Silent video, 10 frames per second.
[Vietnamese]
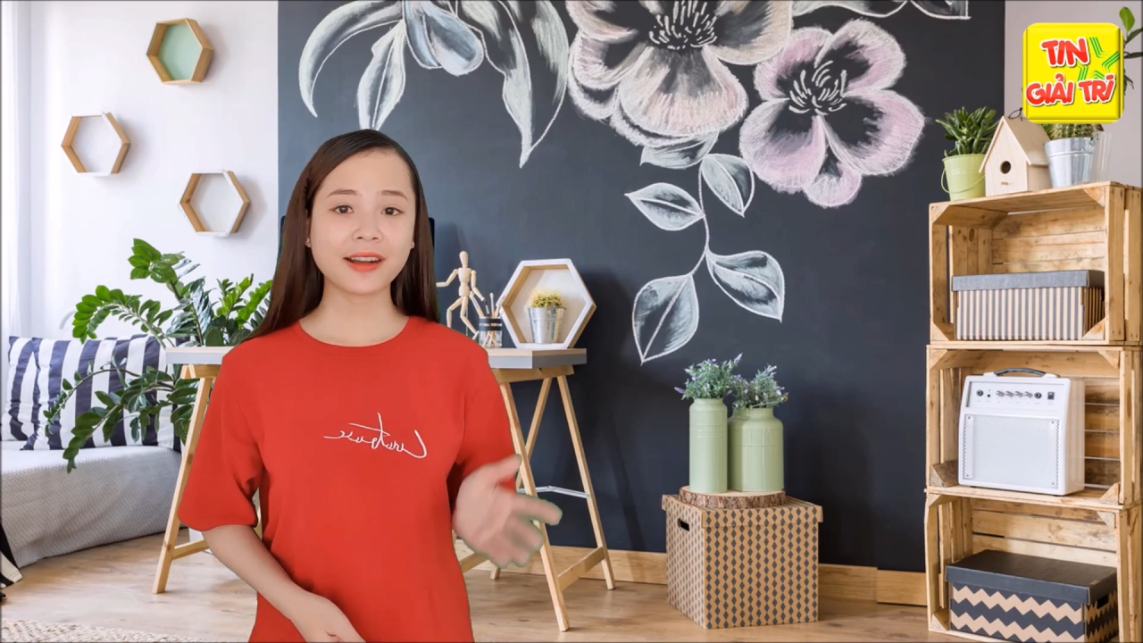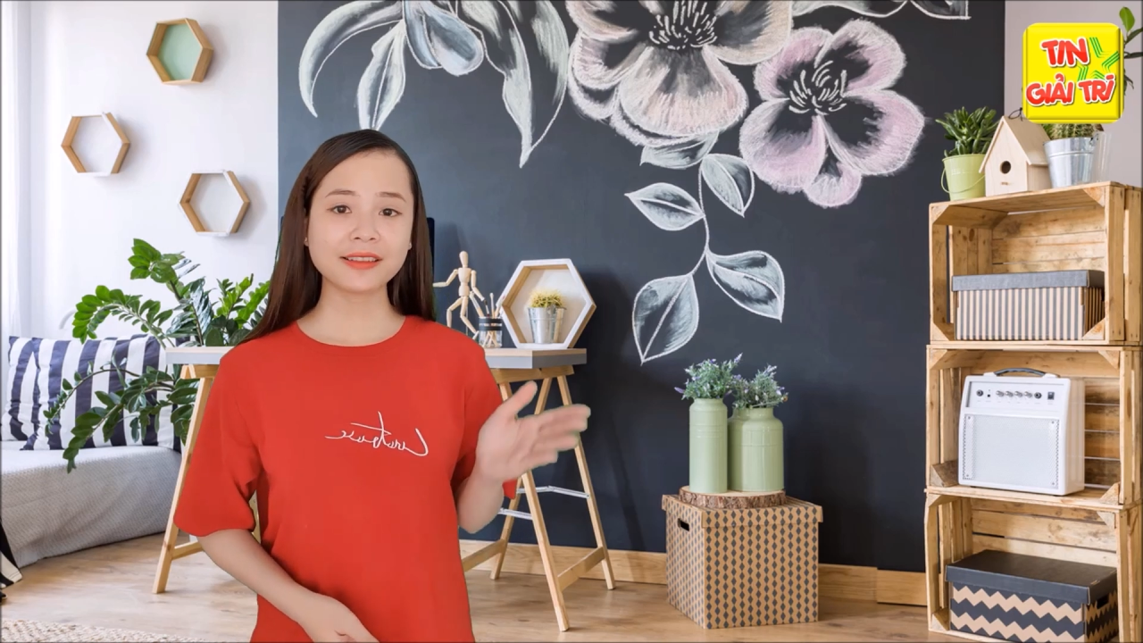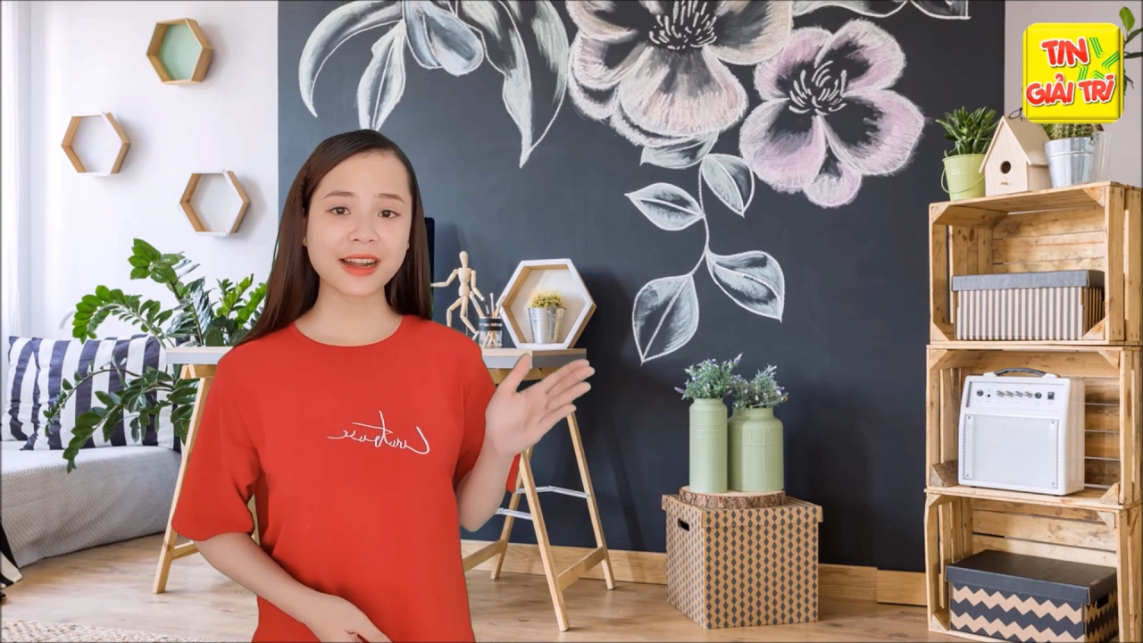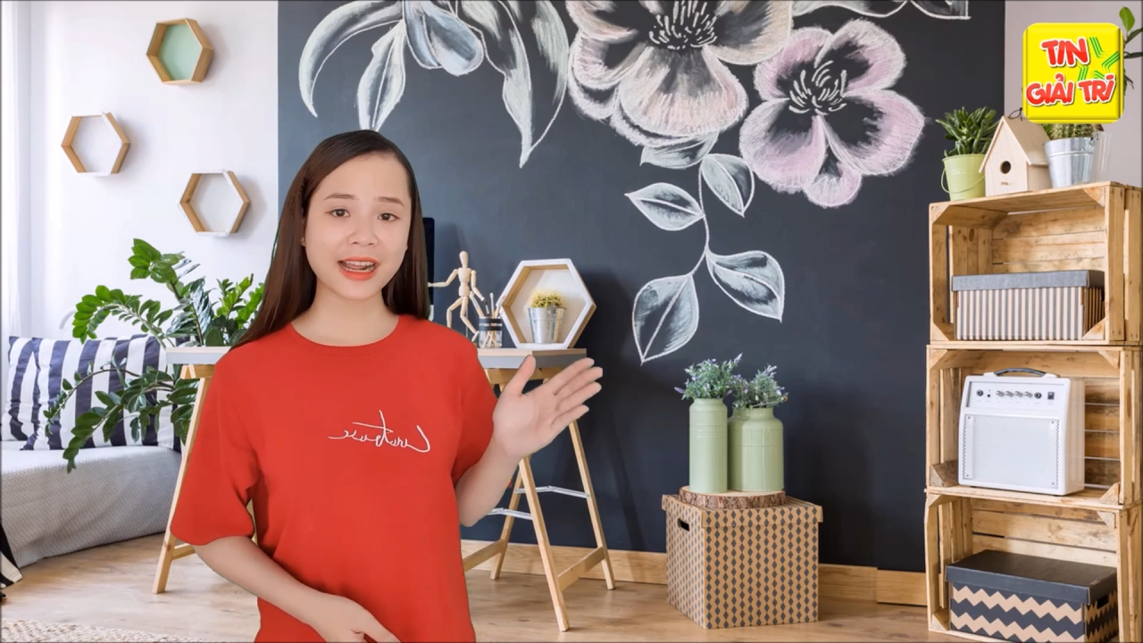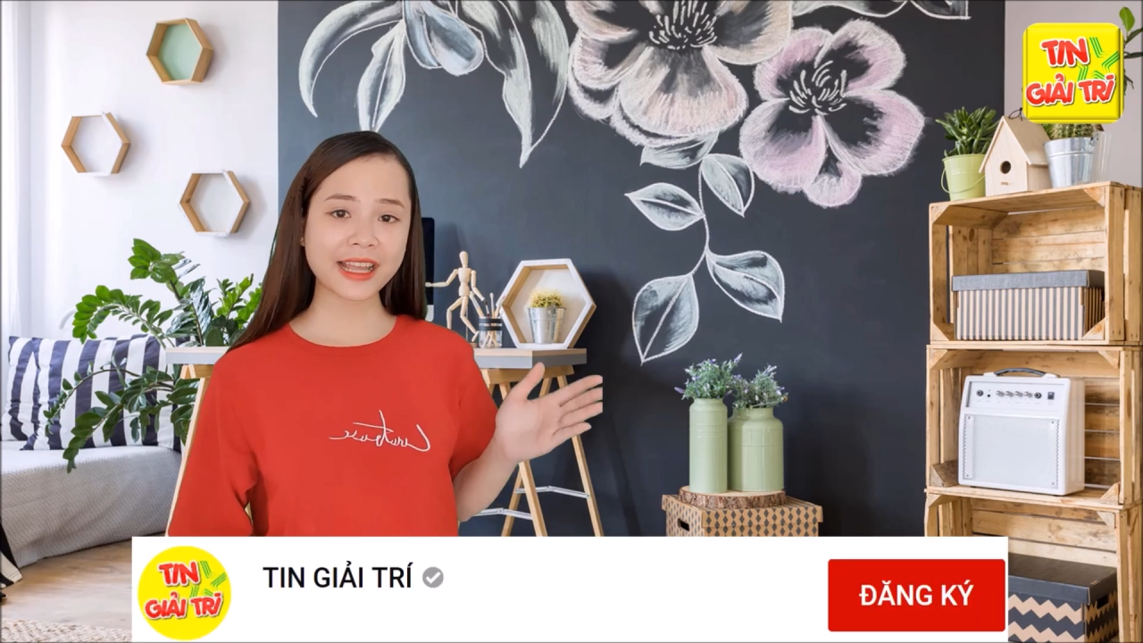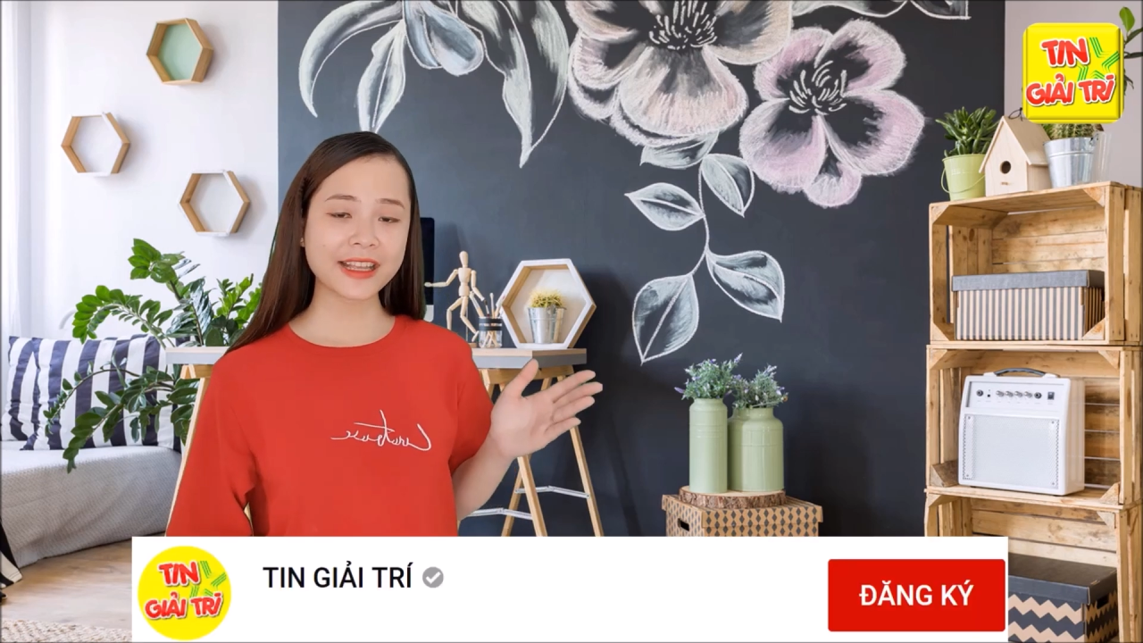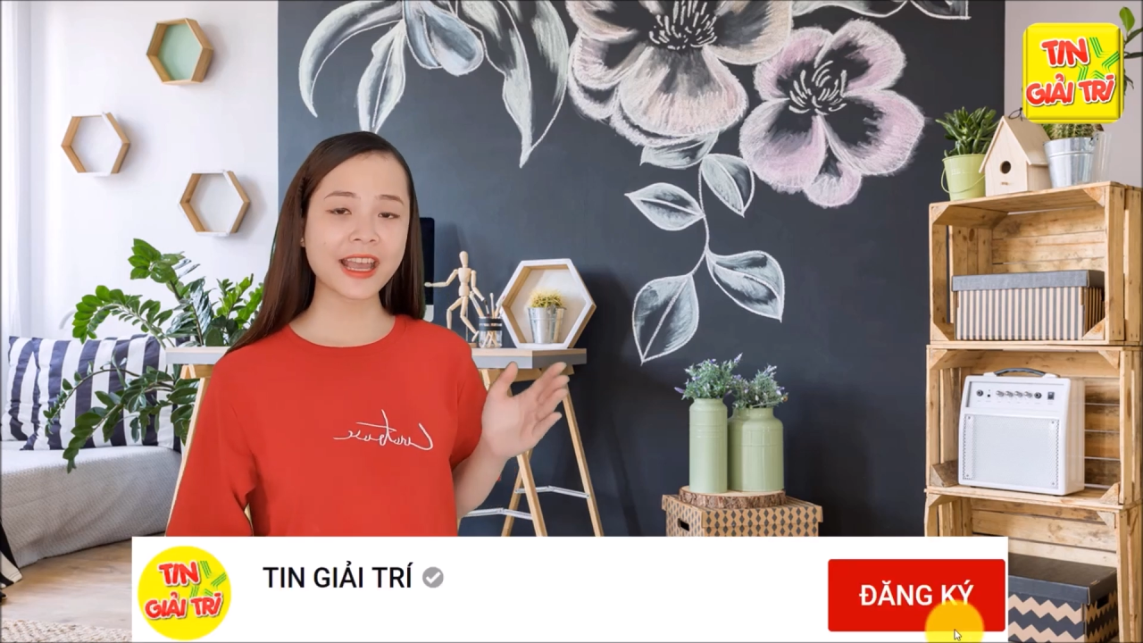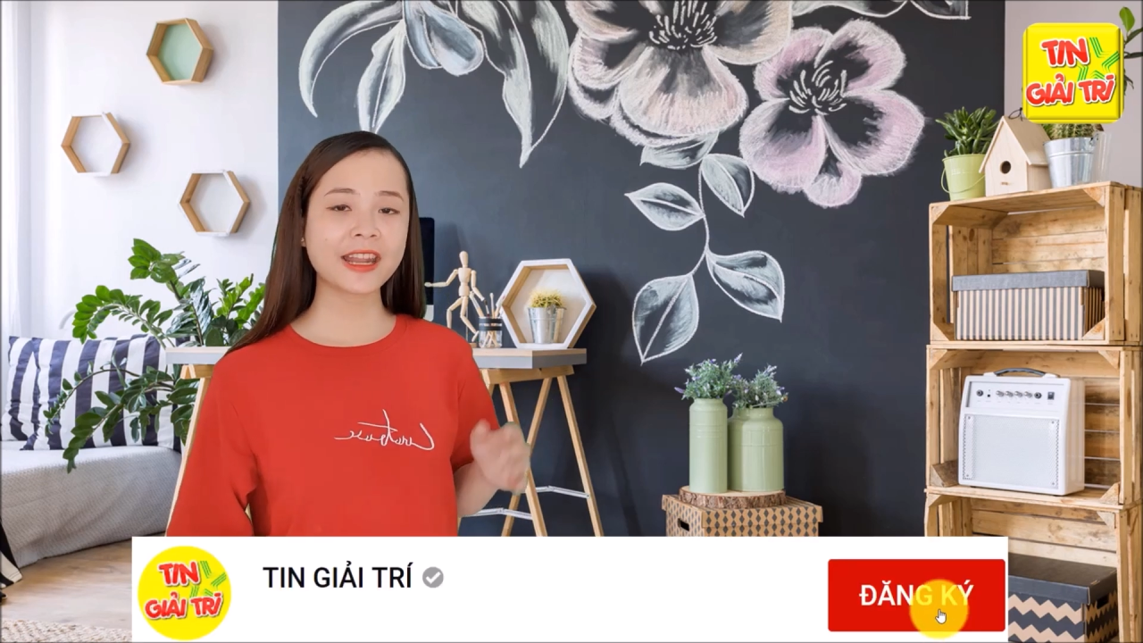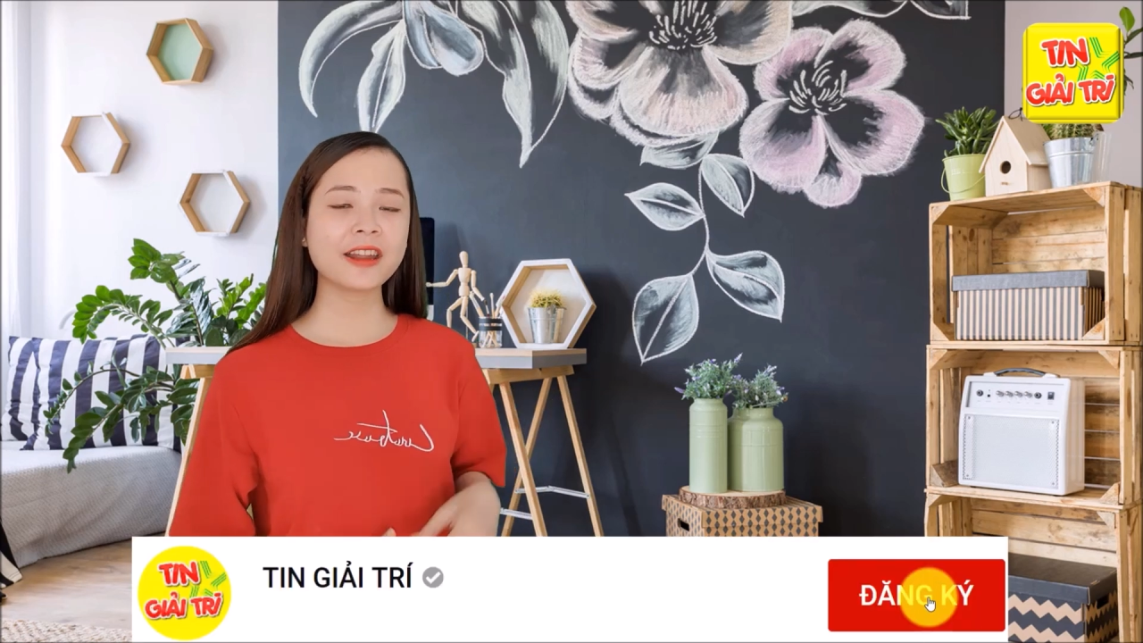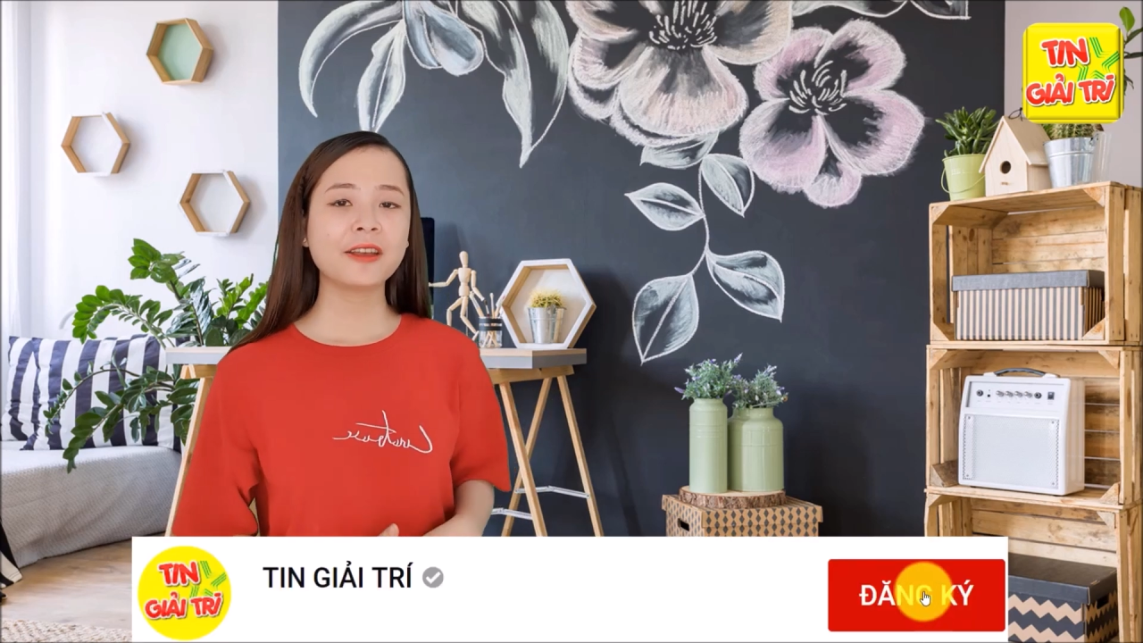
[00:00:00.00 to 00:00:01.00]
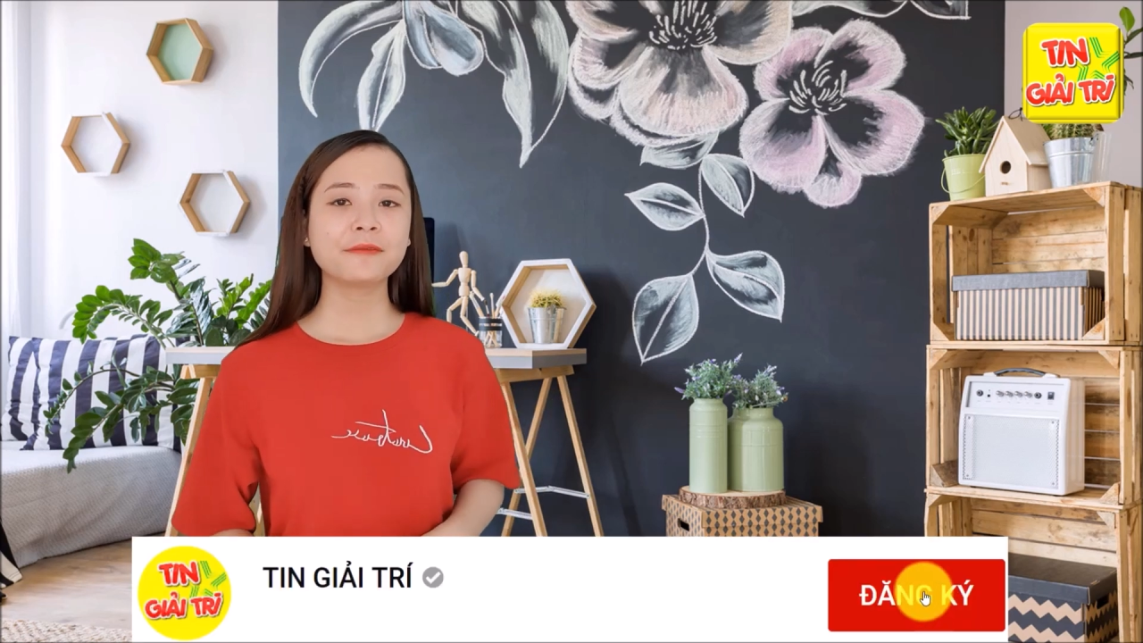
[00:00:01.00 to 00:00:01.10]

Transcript: ấn đăng ký kênh